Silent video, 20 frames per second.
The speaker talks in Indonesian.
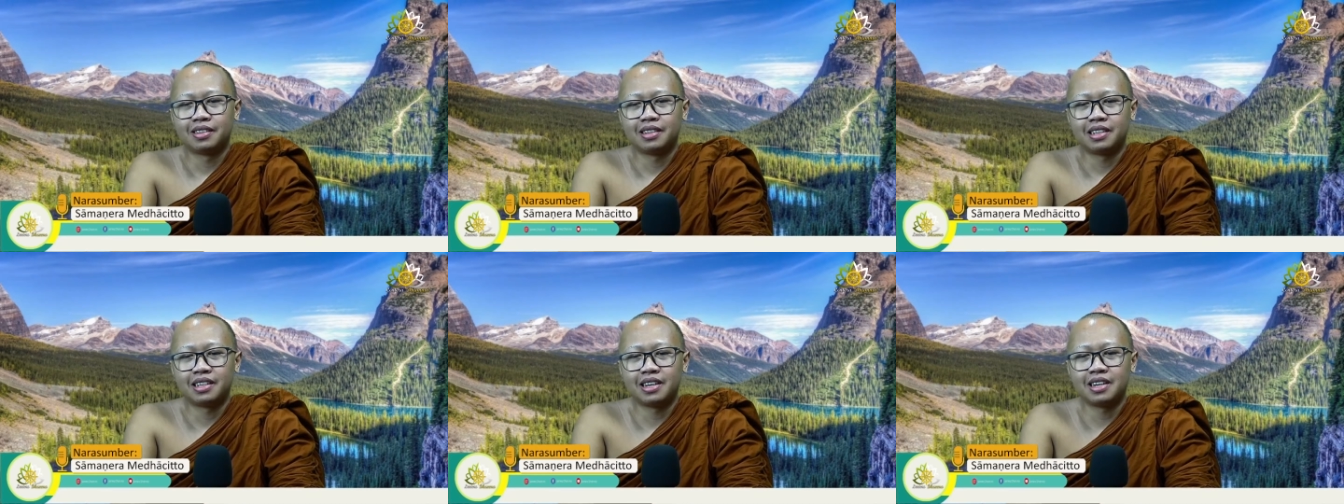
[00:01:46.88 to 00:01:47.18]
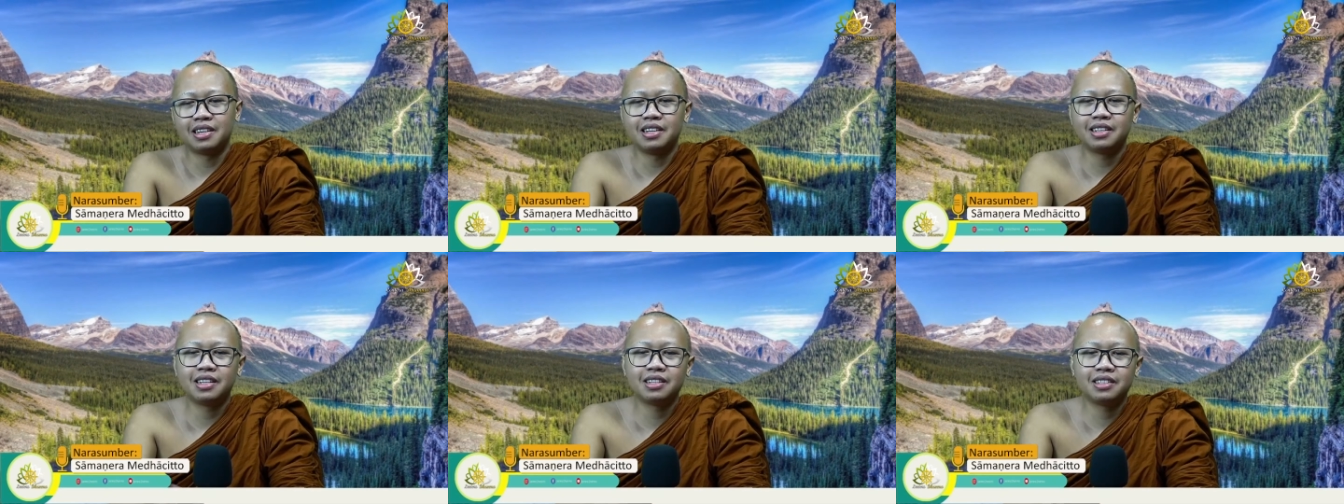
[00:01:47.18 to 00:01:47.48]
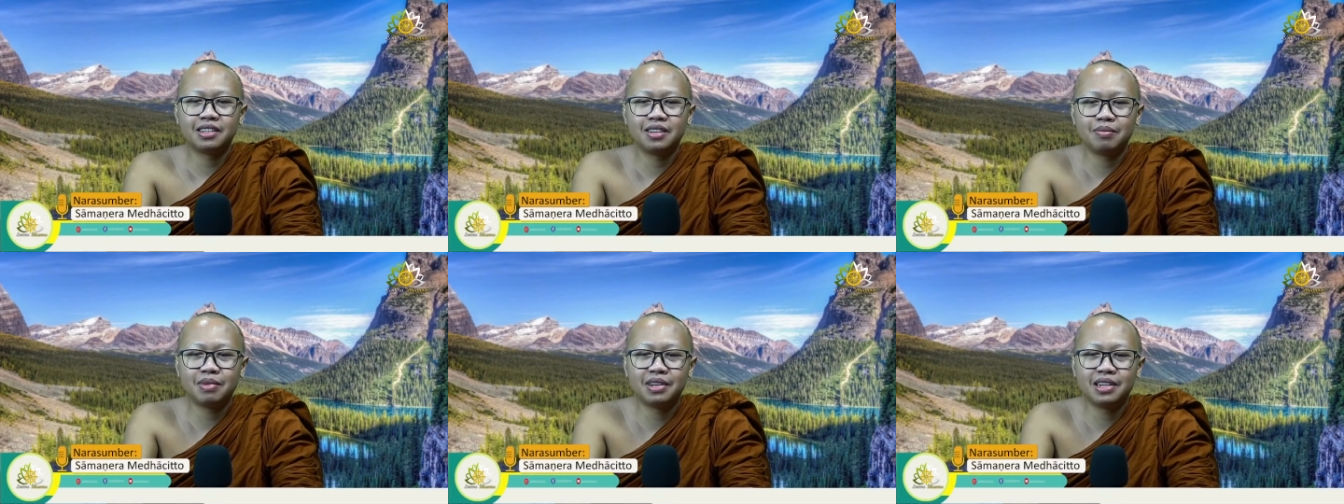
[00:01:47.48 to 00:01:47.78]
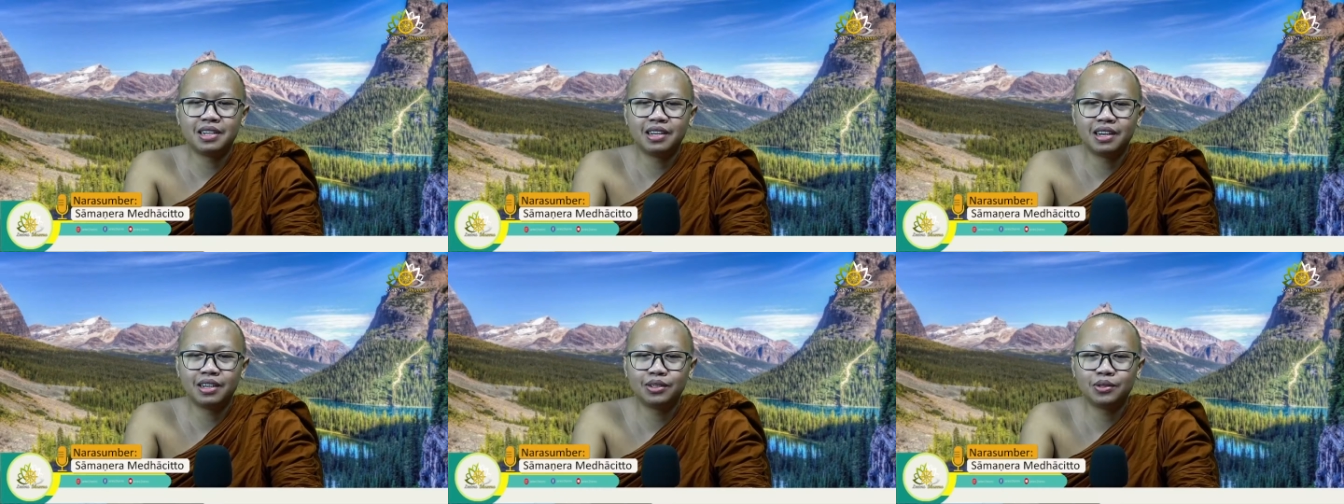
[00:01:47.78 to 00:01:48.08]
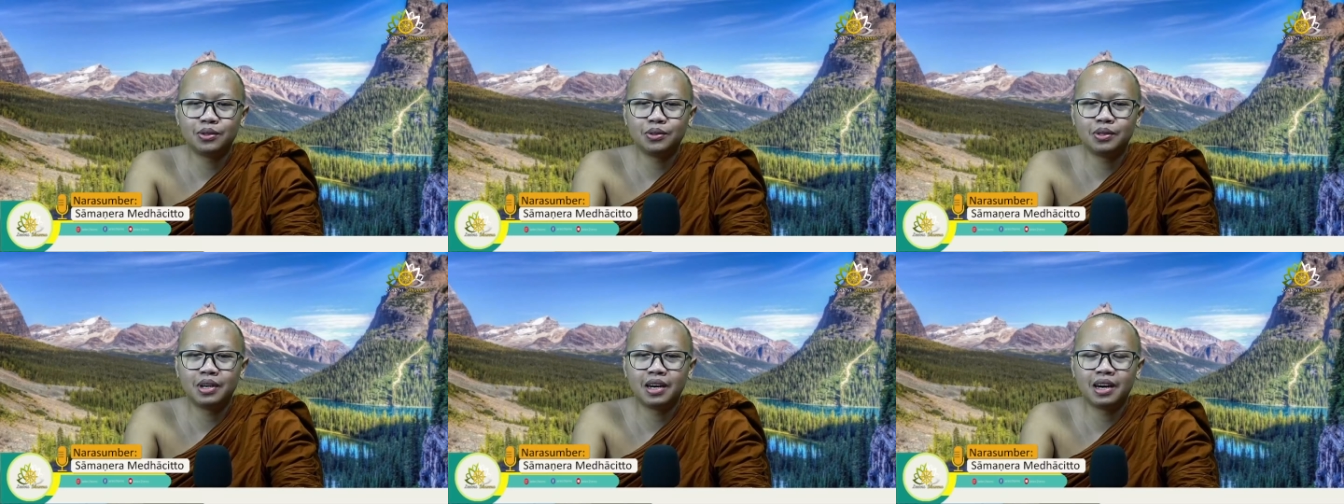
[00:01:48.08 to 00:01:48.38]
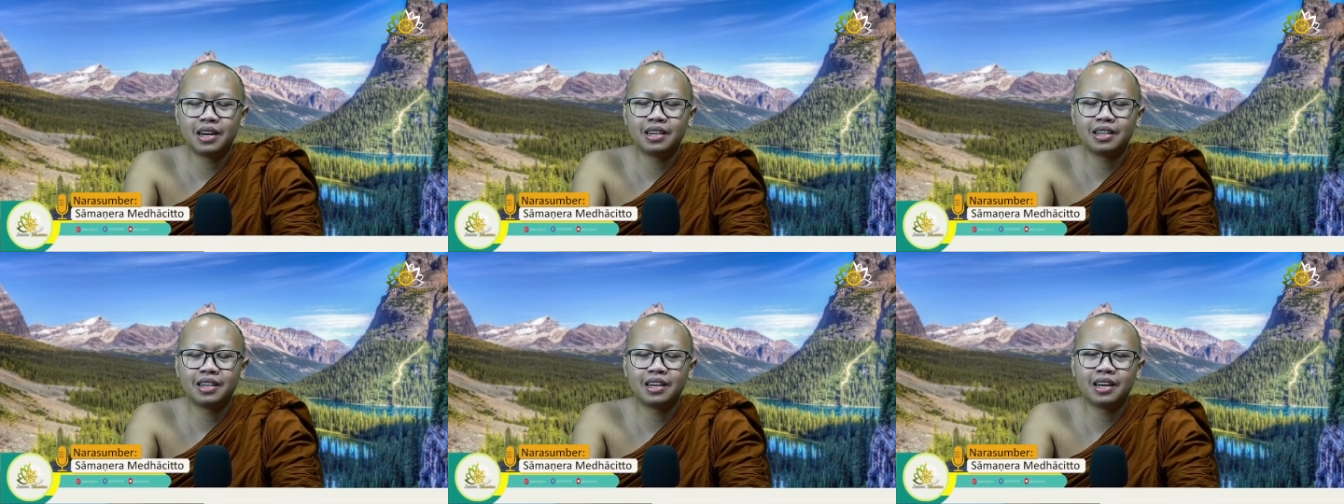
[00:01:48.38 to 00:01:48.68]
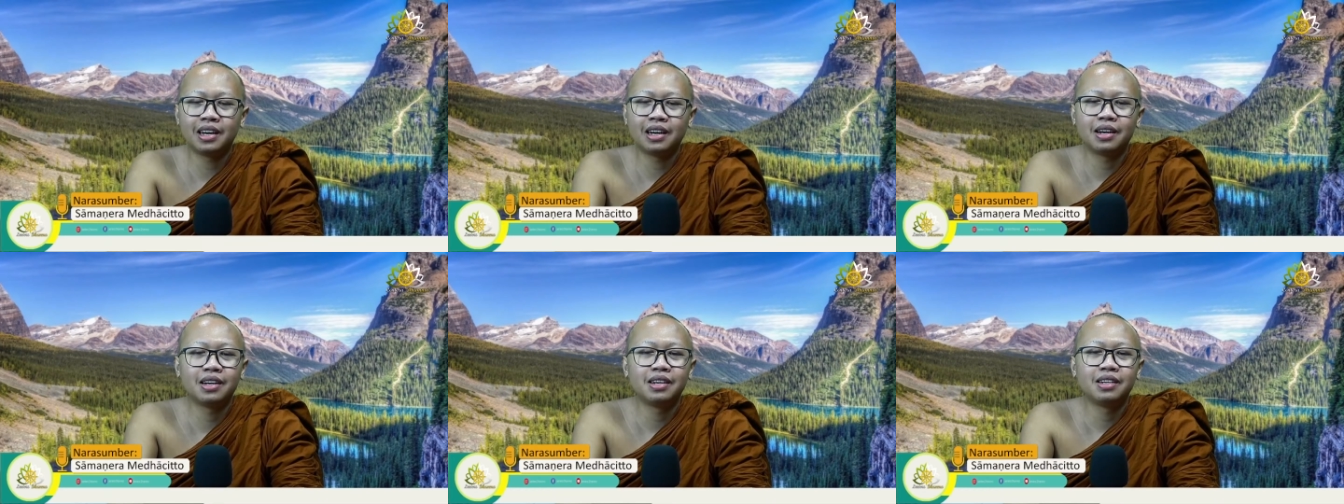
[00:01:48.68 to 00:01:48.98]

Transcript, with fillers: Kan kita sering mendengar juga ada